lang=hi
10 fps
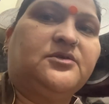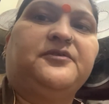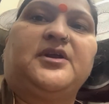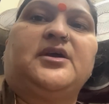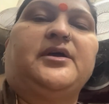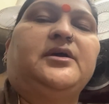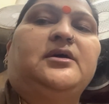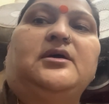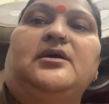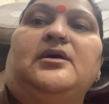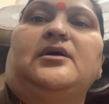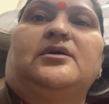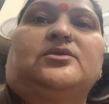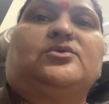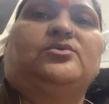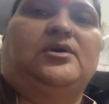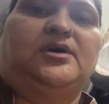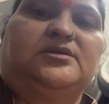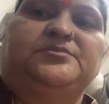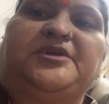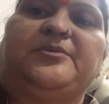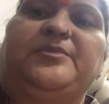सा फ़र्क है तो आज मैंने